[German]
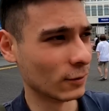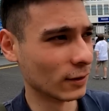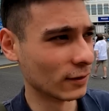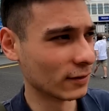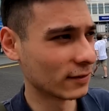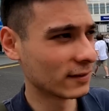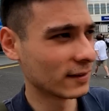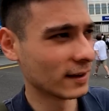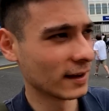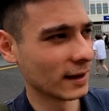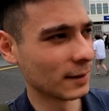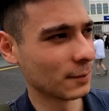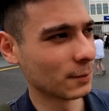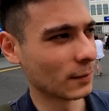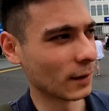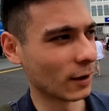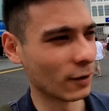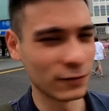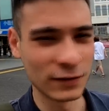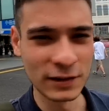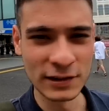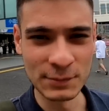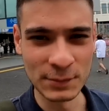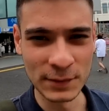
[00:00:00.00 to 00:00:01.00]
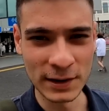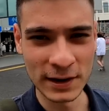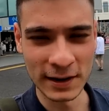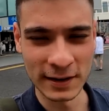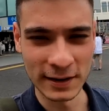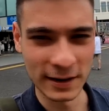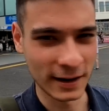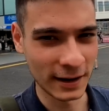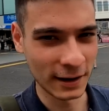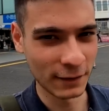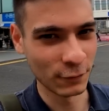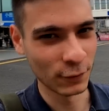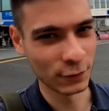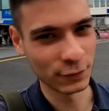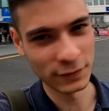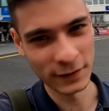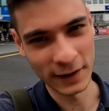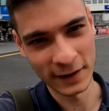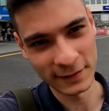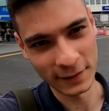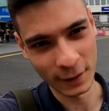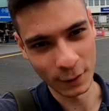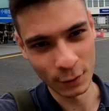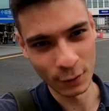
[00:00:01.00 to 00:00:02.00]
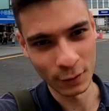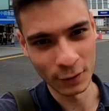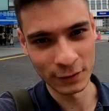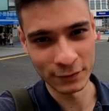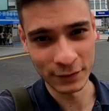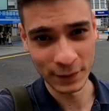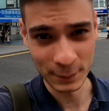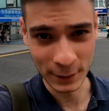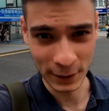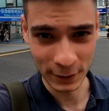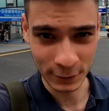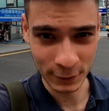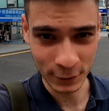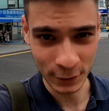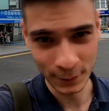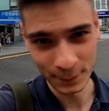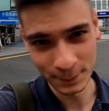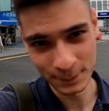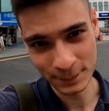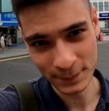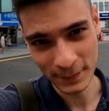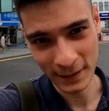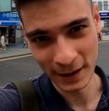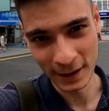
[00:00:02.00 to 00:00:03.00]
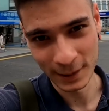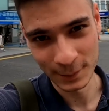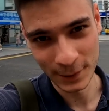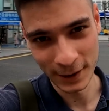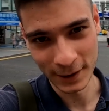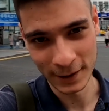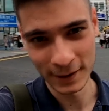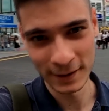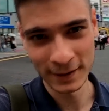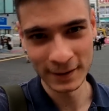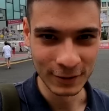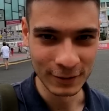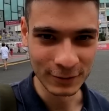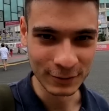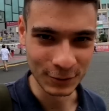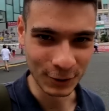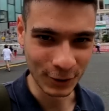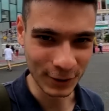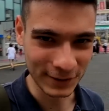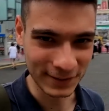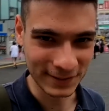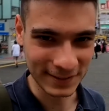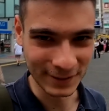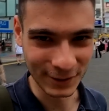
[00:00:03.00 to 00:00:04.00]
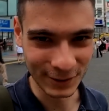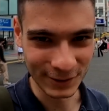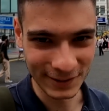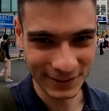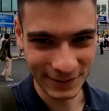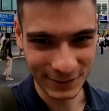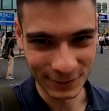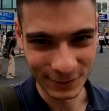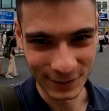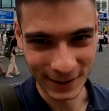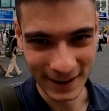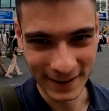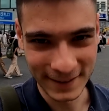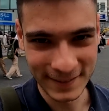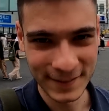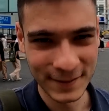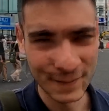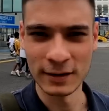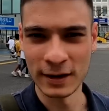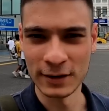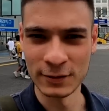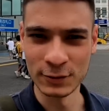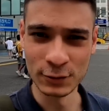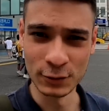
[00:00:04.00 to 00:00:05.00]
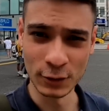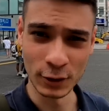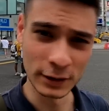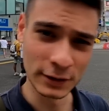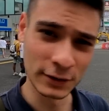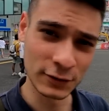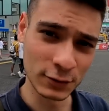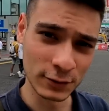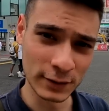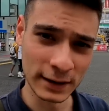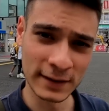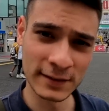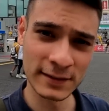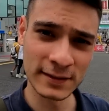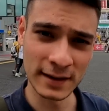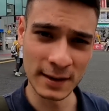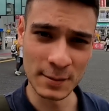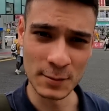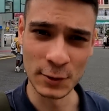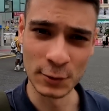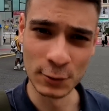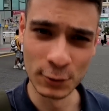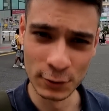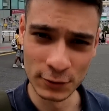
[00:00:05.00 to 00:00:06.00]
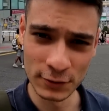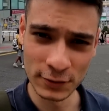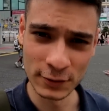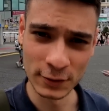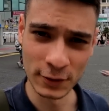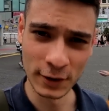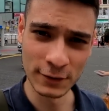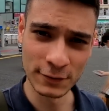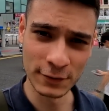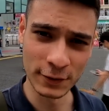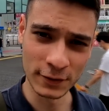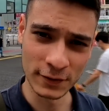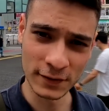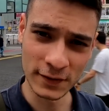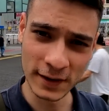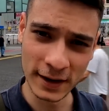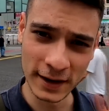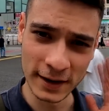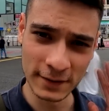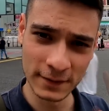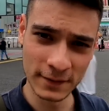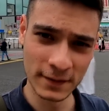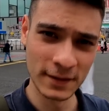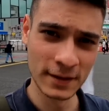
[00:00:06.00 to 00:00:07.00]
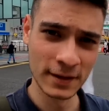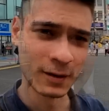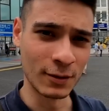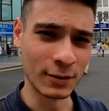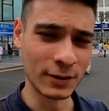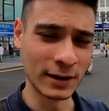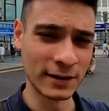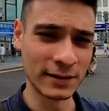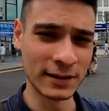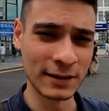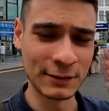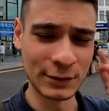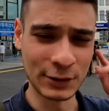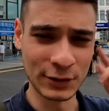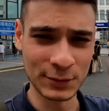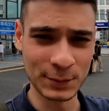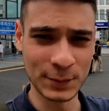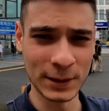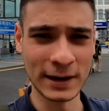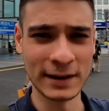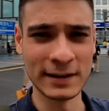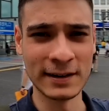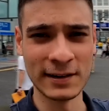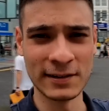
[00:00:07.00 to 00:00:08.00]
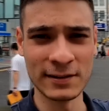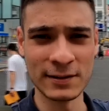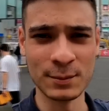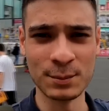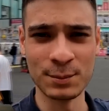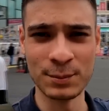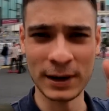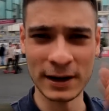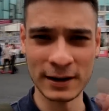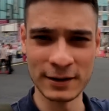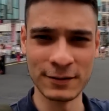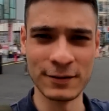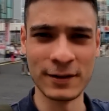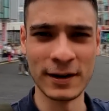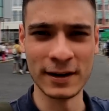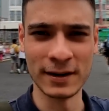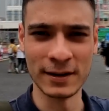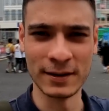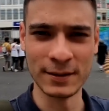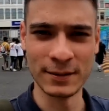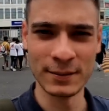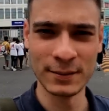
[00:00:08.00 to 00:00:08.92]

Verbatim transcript: Aber eine 10 auf diesem Kanal wird vielleicht auch irgendwann mal kommen, aber noch ist es noch nicht so weit. Also 9 ist schon extrem gut, 9 von 10 und dann sehen wir uns bei der nächsten Backware.